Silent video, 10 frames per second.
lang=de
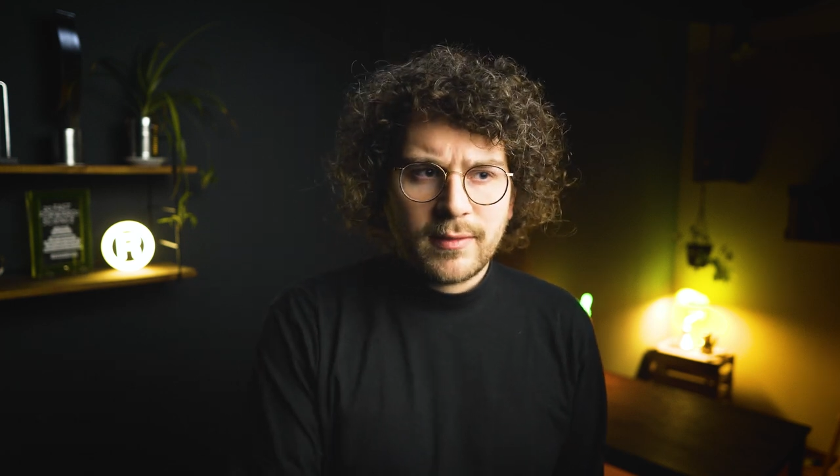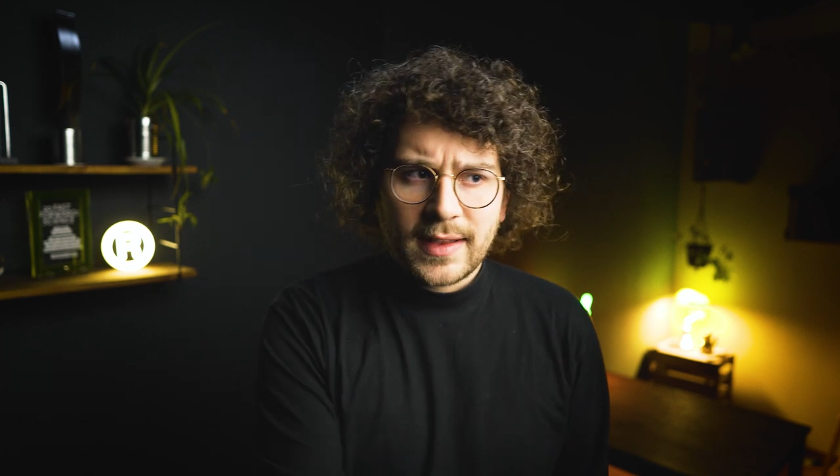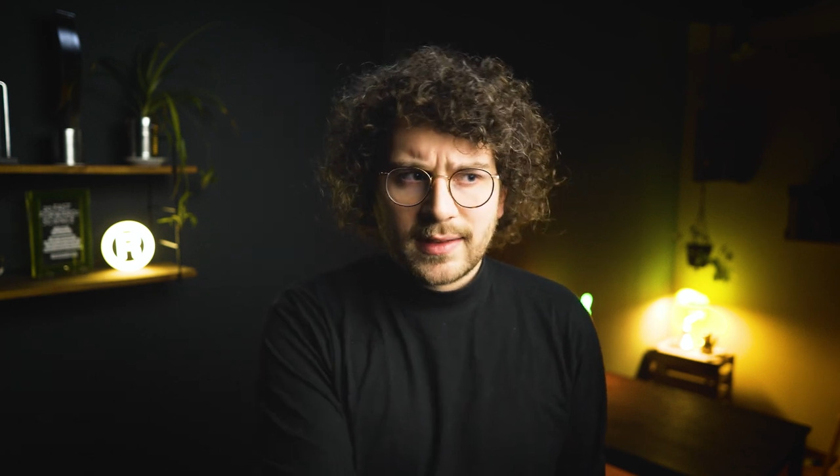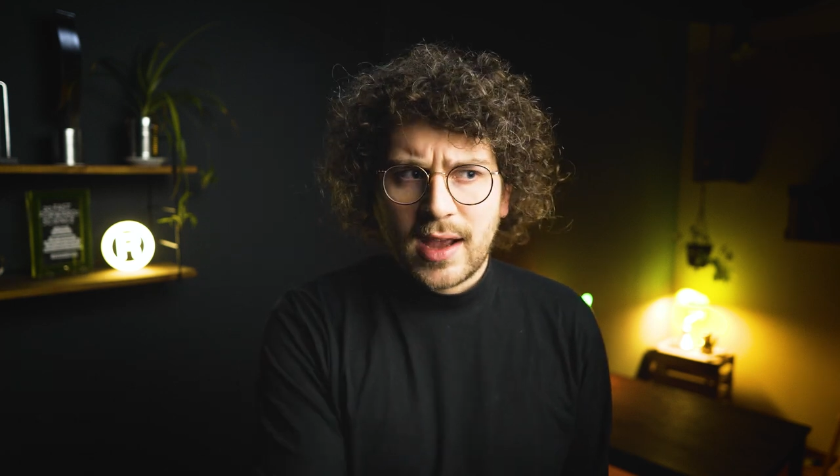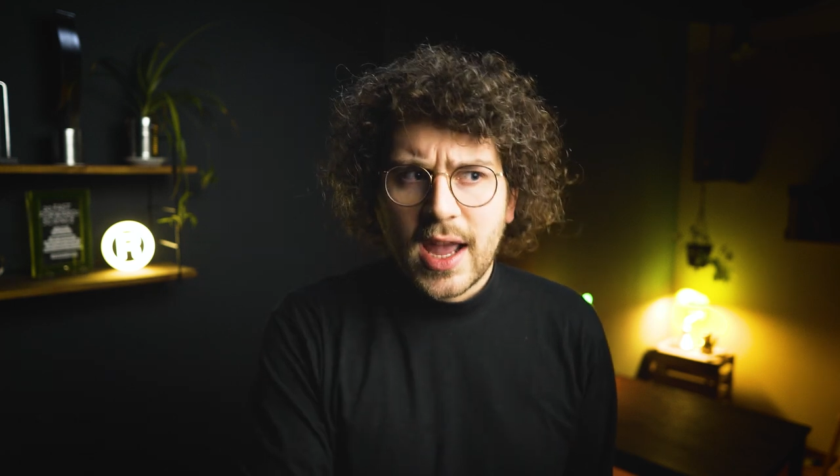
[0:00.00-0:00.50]

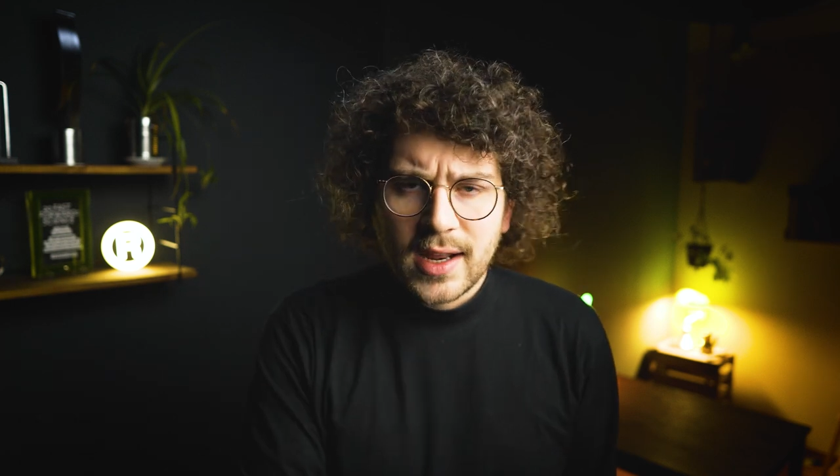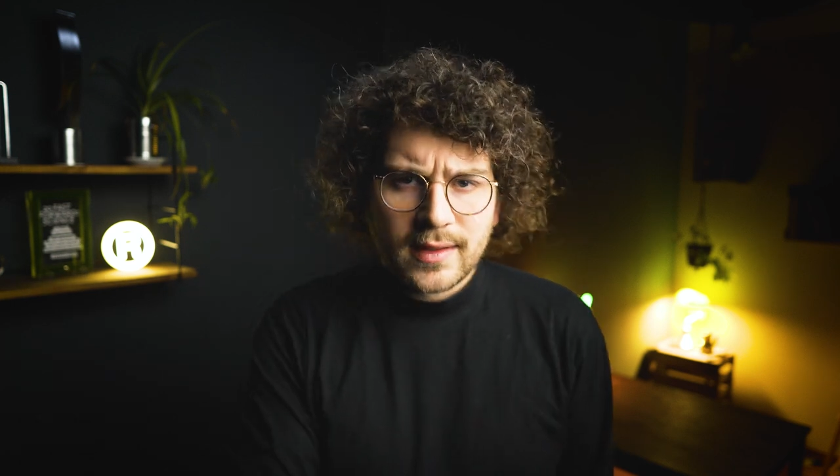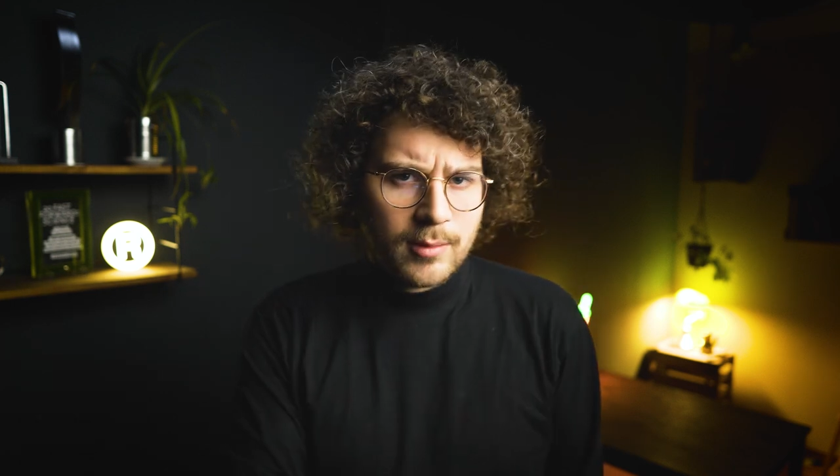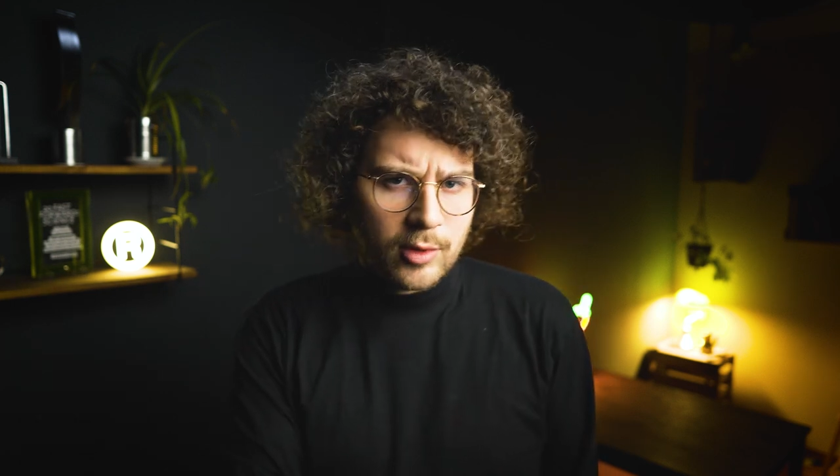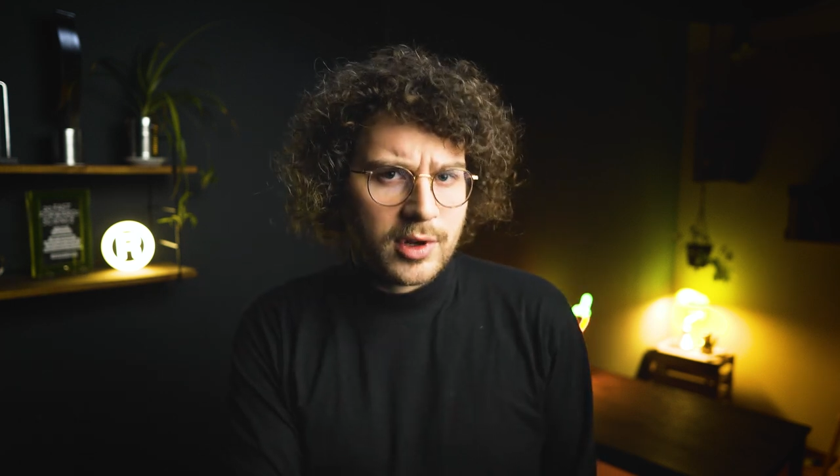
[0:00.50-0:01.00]
was nach
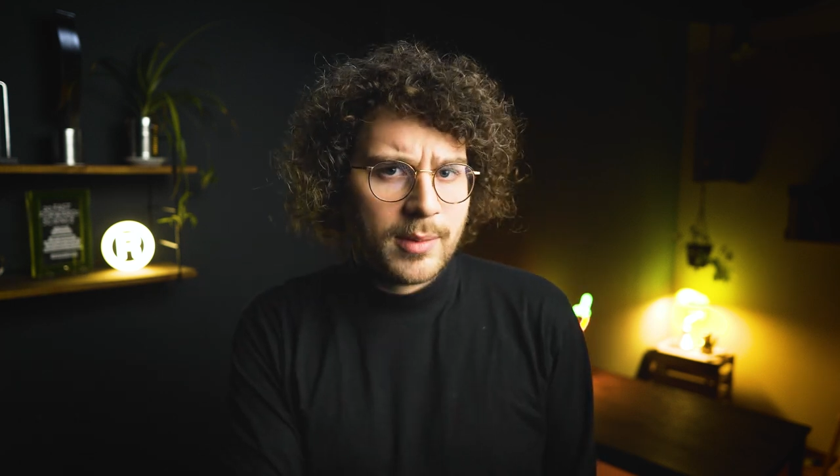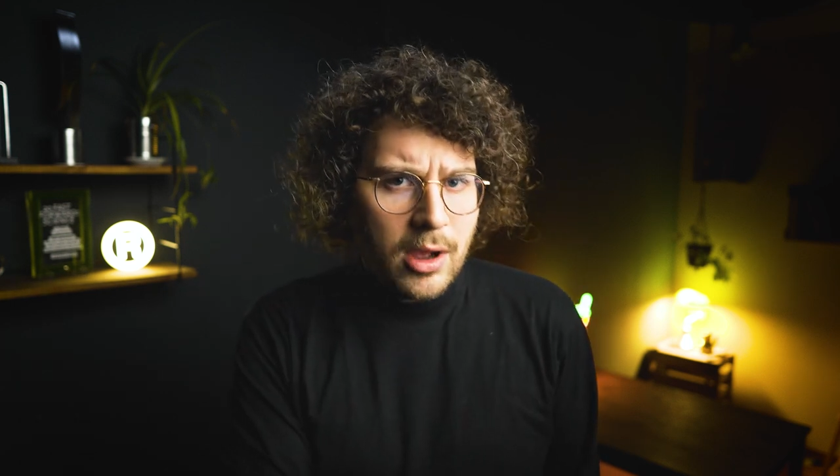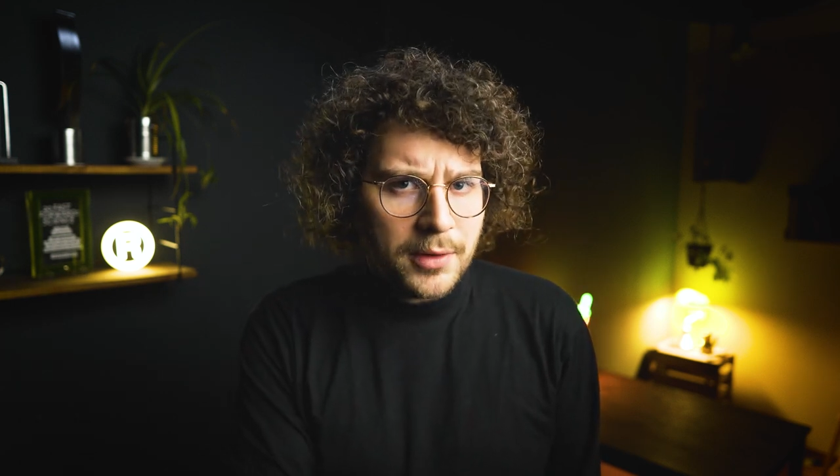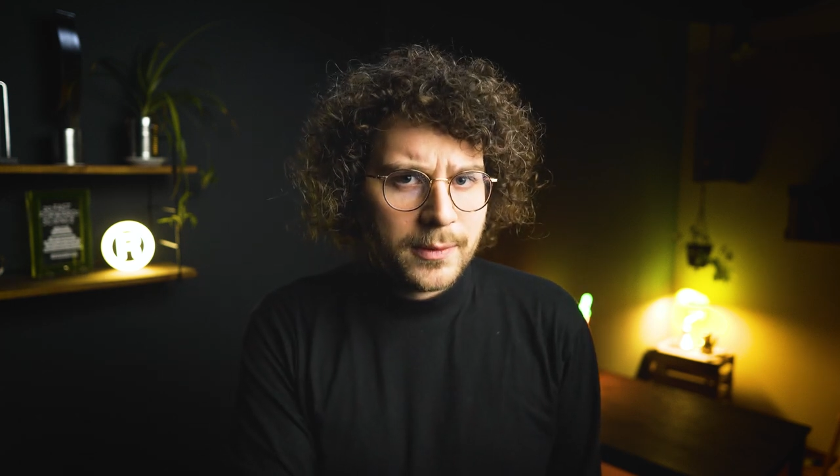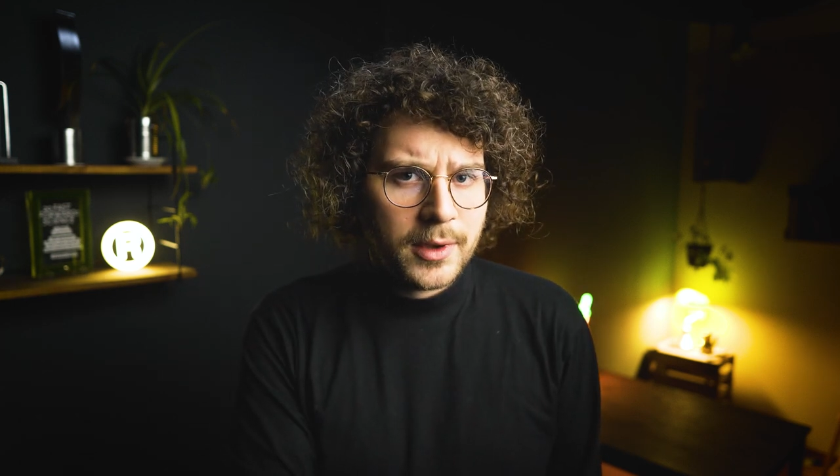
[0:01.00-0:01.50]
Reinheitsgebot
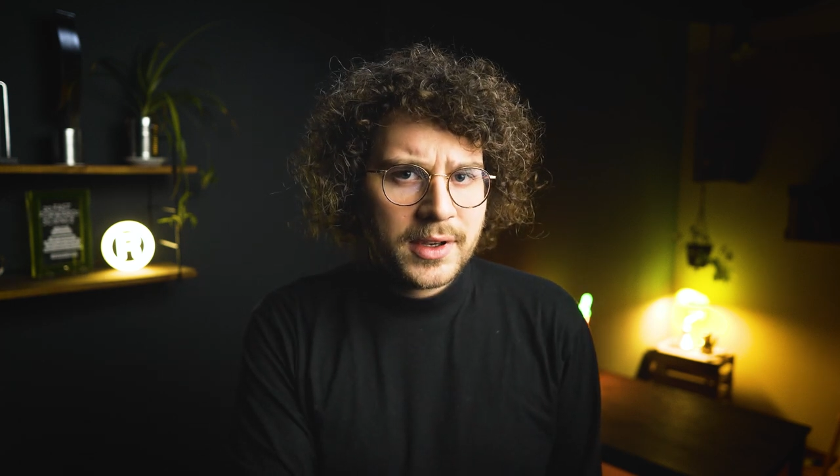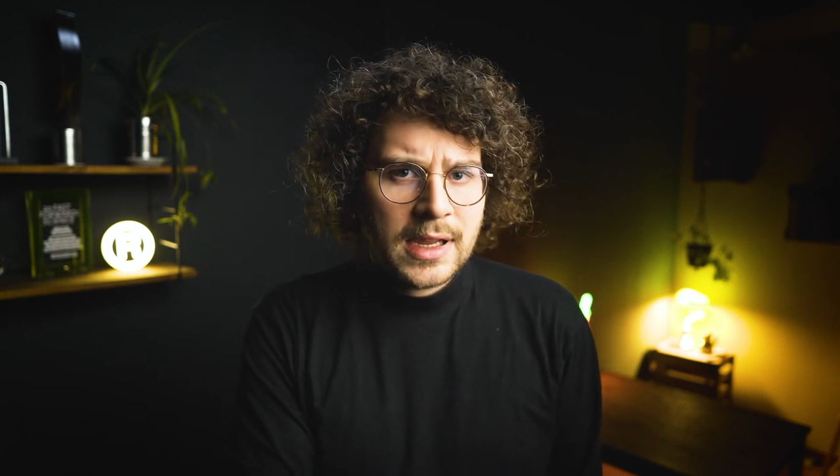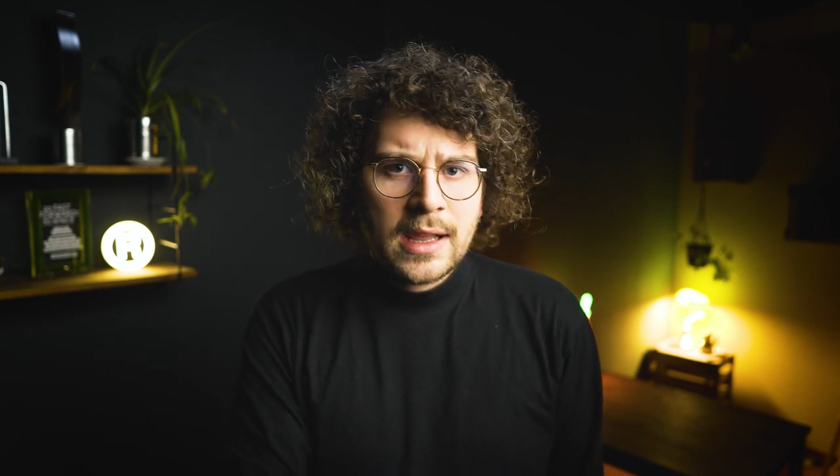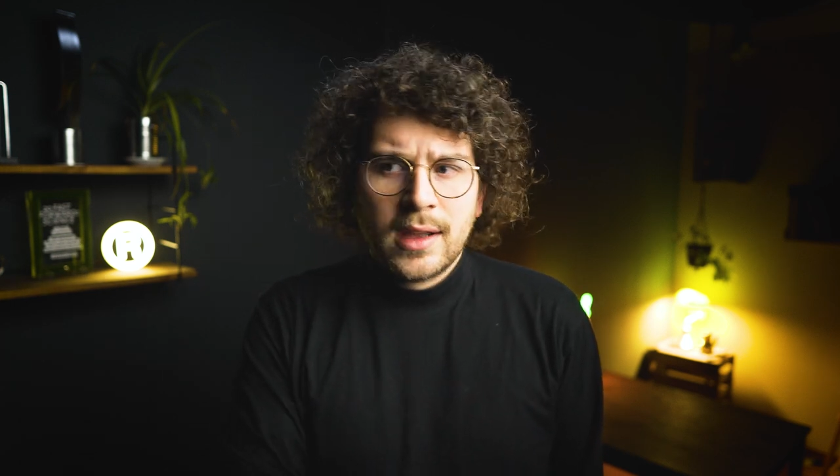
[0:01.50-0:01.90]
gebraut wird,